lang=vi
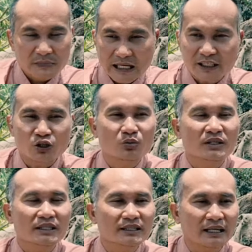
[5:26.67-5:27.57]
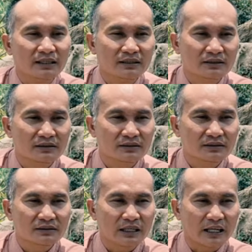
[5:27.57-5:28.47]
thánh cũng có tứ bính
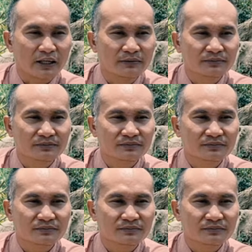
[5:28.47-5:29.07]
thấy không